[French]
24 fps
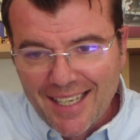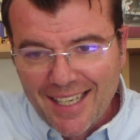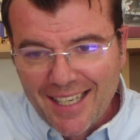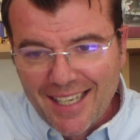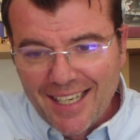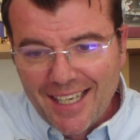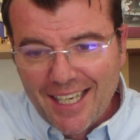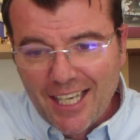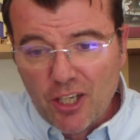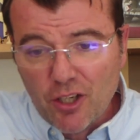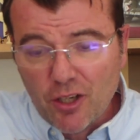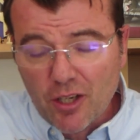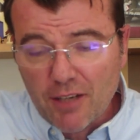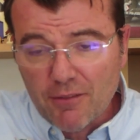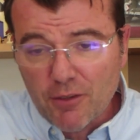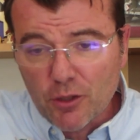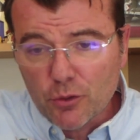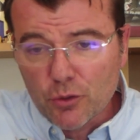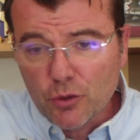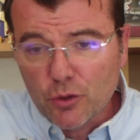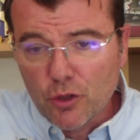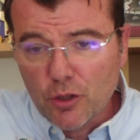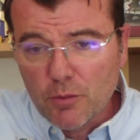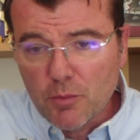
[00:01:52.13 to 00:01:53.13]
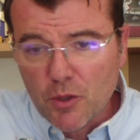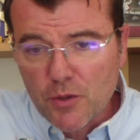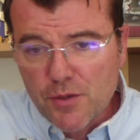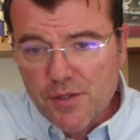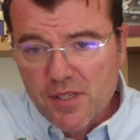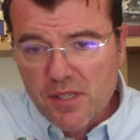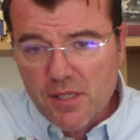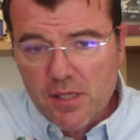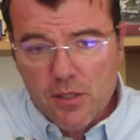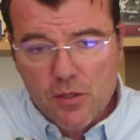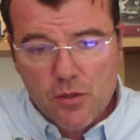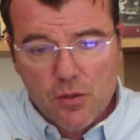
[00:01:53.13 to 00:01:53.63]
Alors avant de
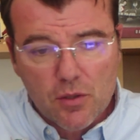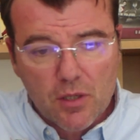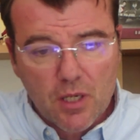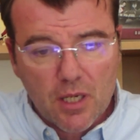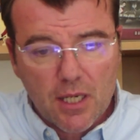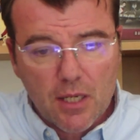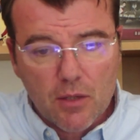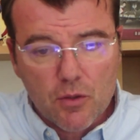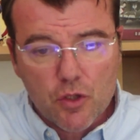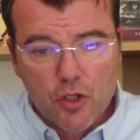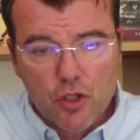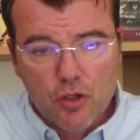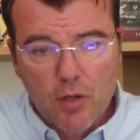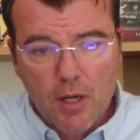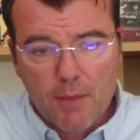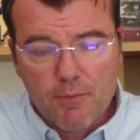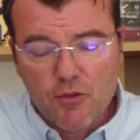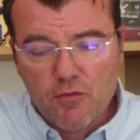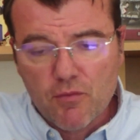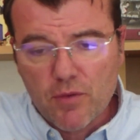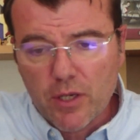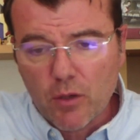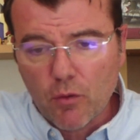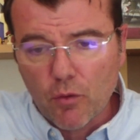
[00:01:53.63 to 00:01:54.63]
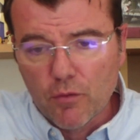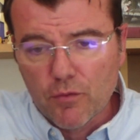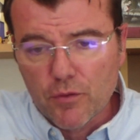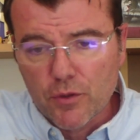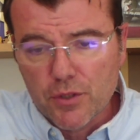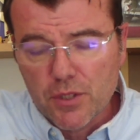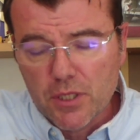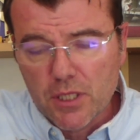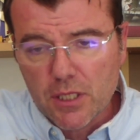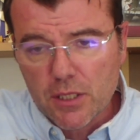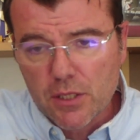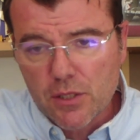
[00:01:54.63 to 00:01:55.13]
commencer sur Klaus Schwab, je voulais
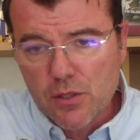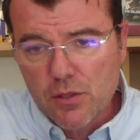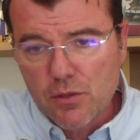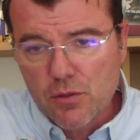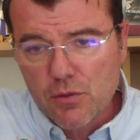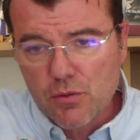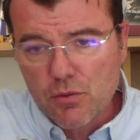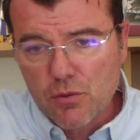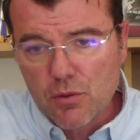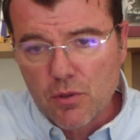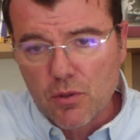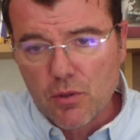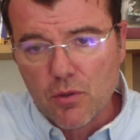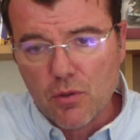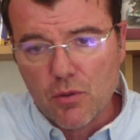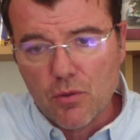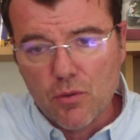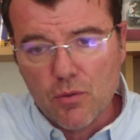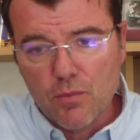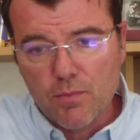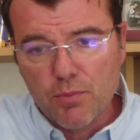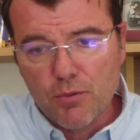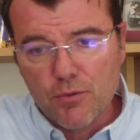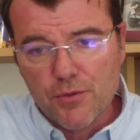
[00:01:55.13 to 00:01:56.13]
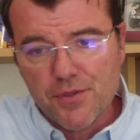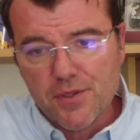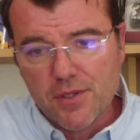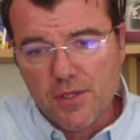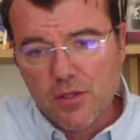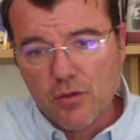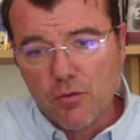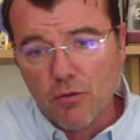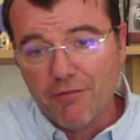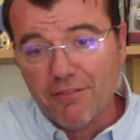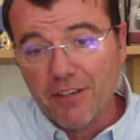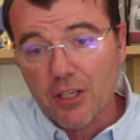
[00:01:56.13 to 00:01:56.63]
revenir sur
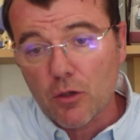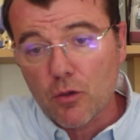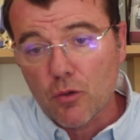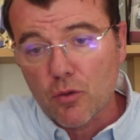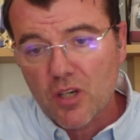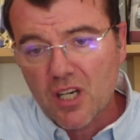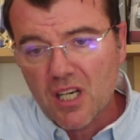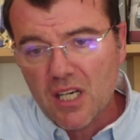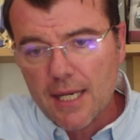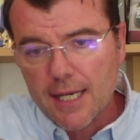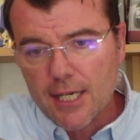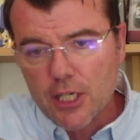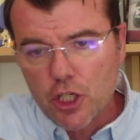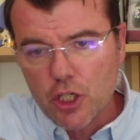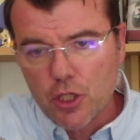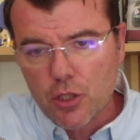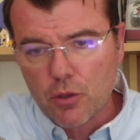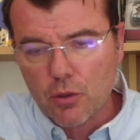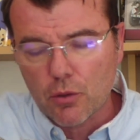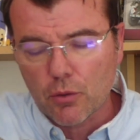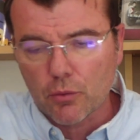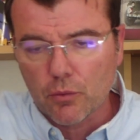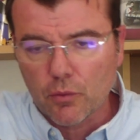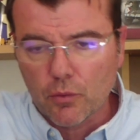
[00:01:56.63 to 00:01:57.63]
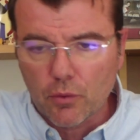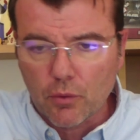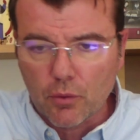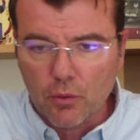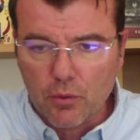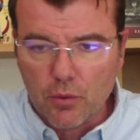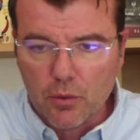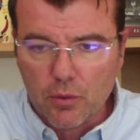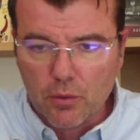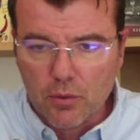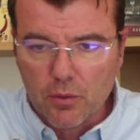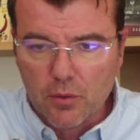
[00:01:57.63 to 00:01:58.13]
l'opposition, en fait le clash entre
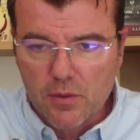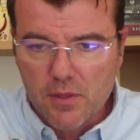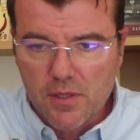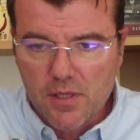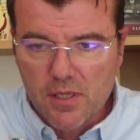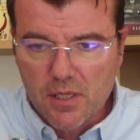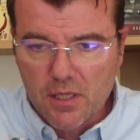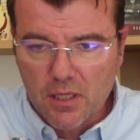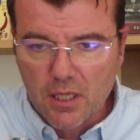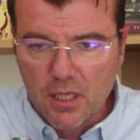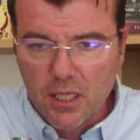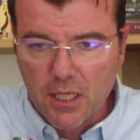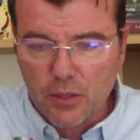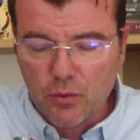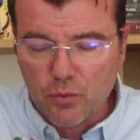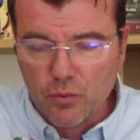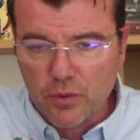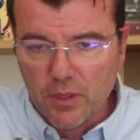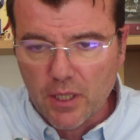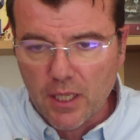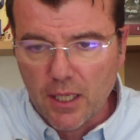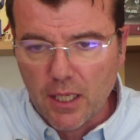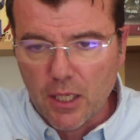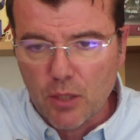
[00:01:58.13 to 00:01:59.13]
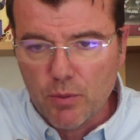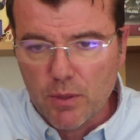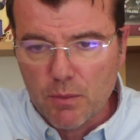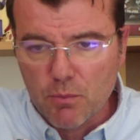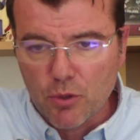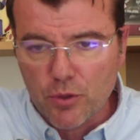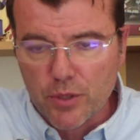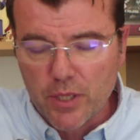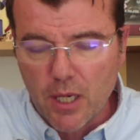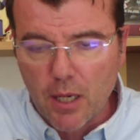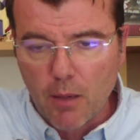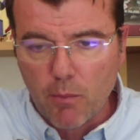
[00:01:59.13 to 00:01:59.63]
euh, Cyril Hanouna et Louis
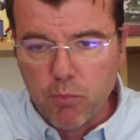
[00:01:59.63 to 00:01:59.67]
Boyard.